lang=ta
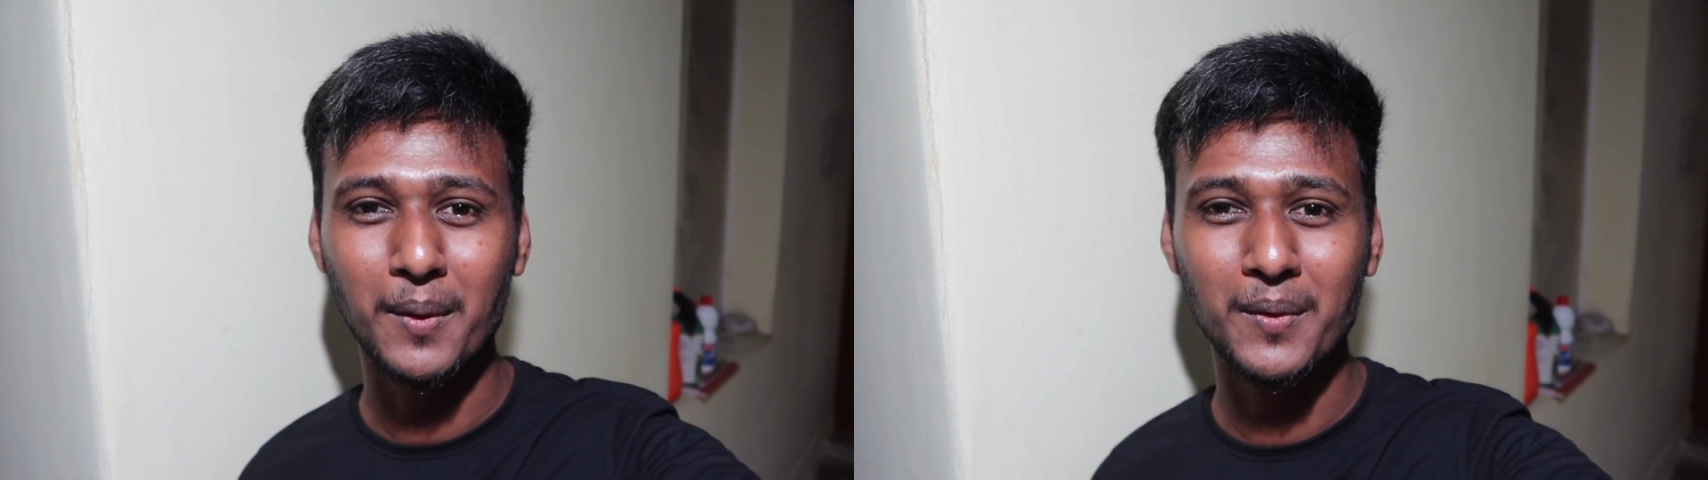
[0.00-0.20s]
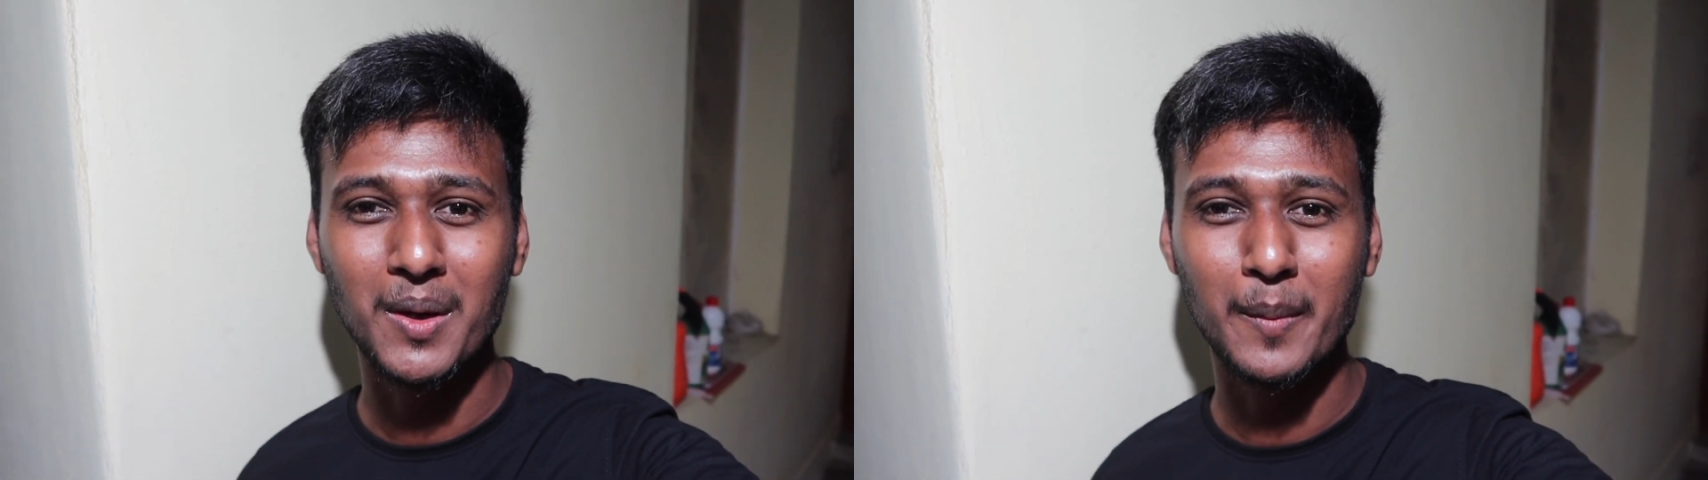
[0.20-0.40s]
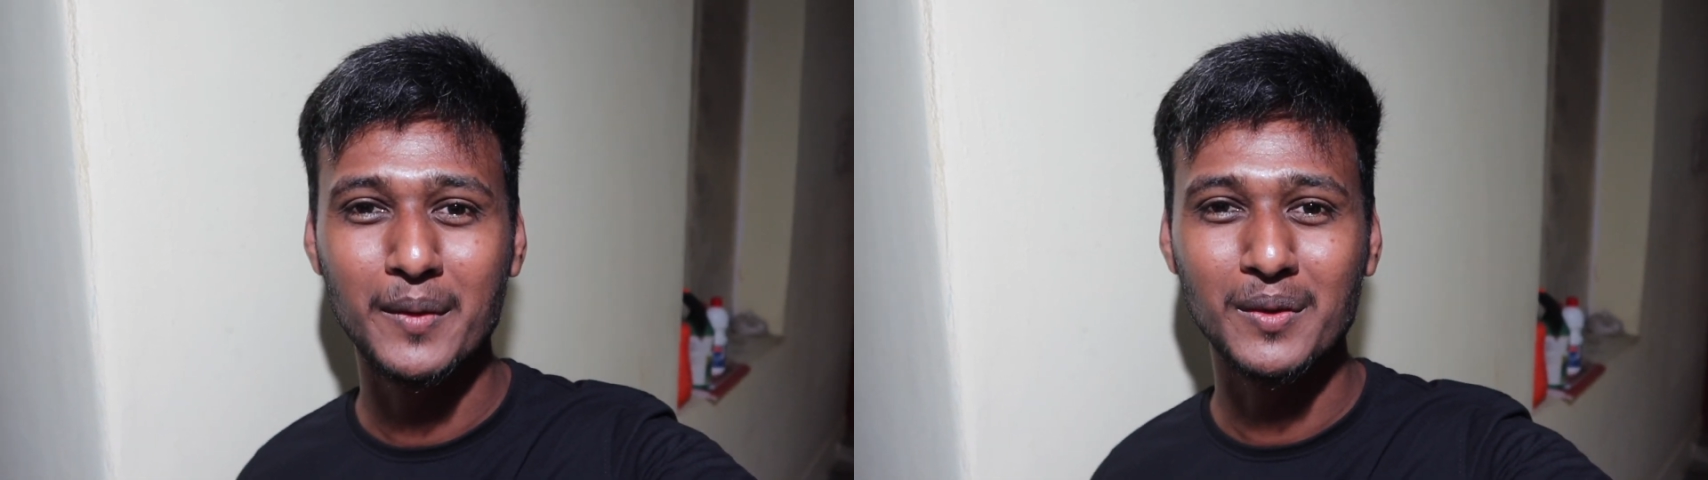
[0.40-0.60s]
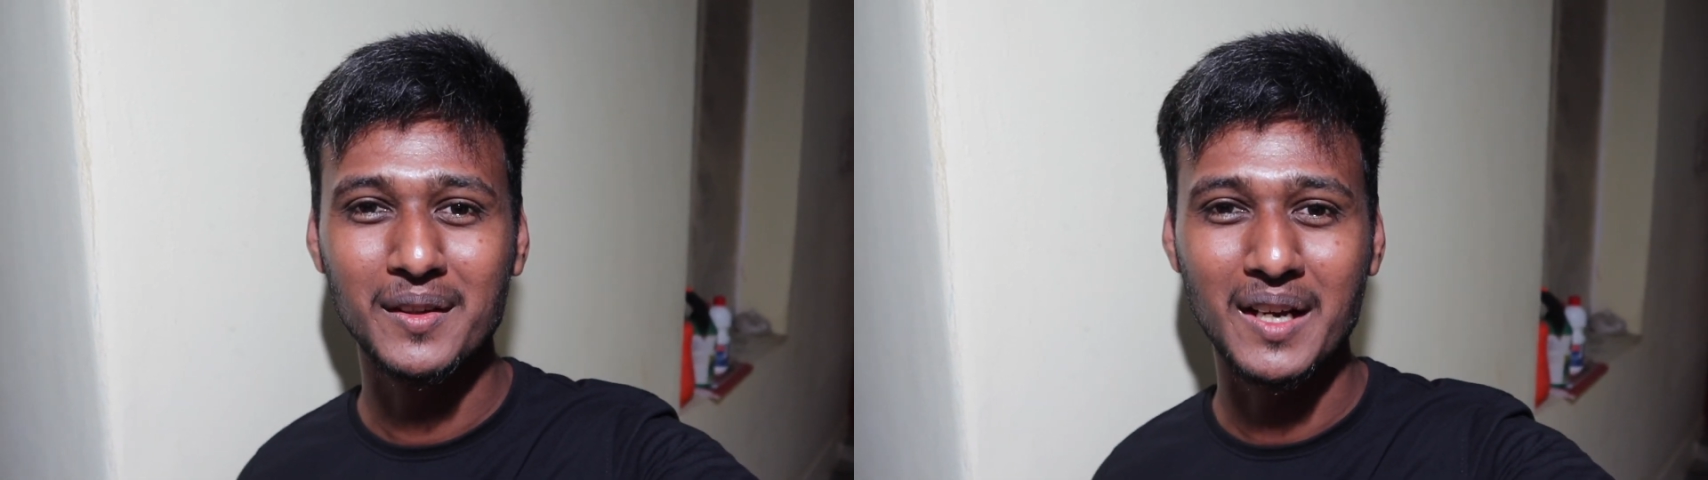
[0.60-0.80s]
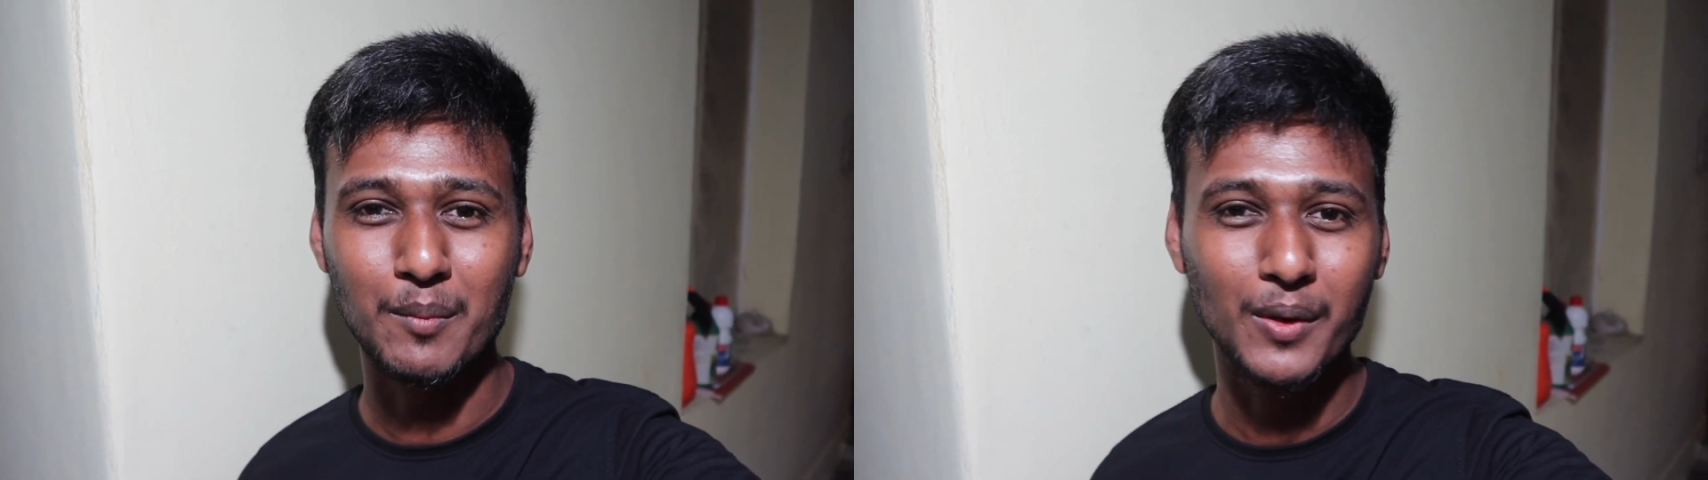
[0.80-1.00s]
பண்ணணும் அப்படின்னு
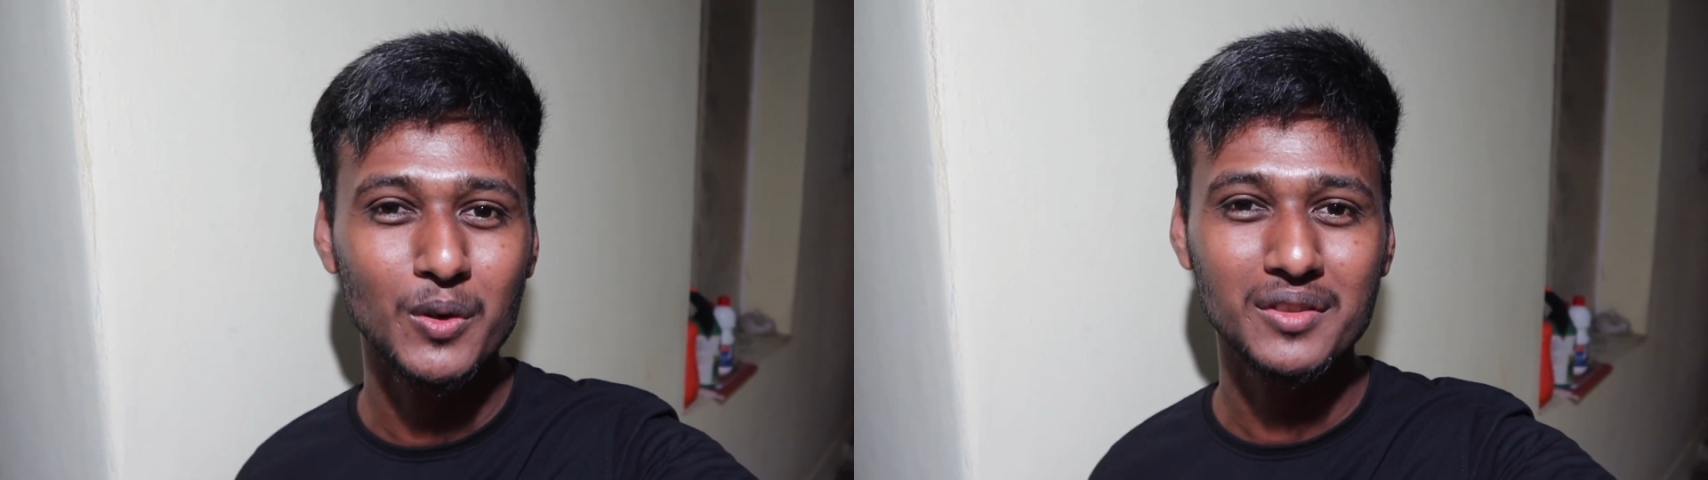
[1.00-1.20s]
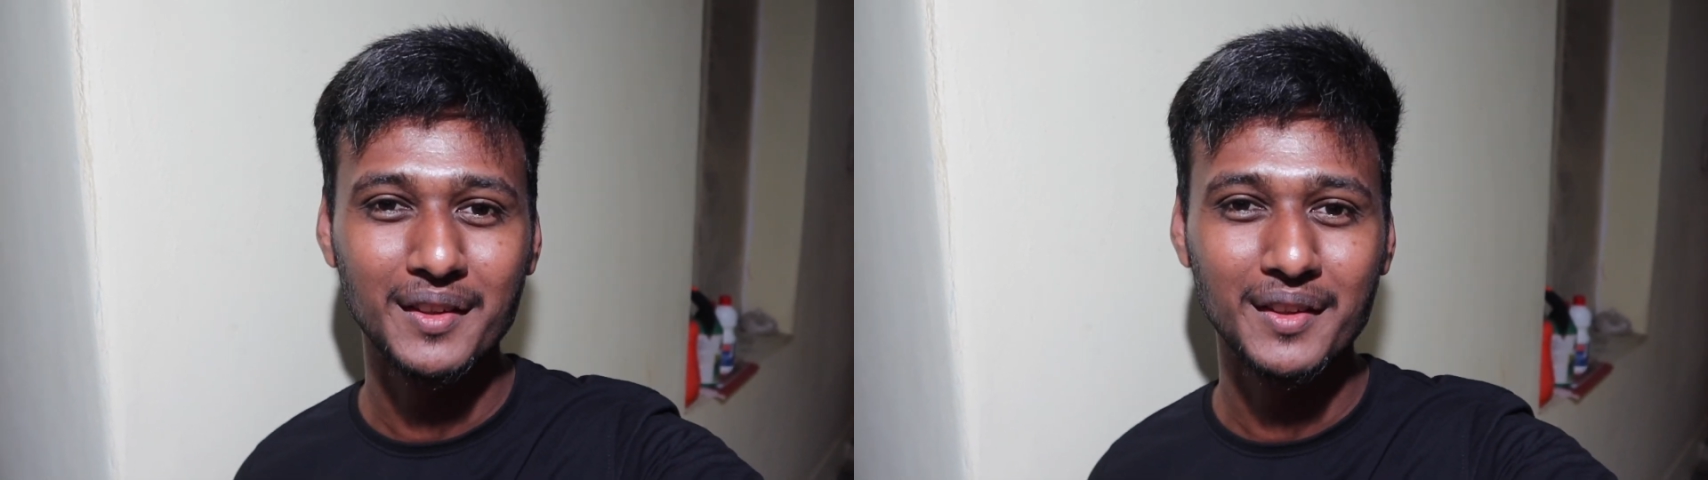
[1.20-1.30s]
சொல்லிட்டு நம்ம ரூல்ஸ்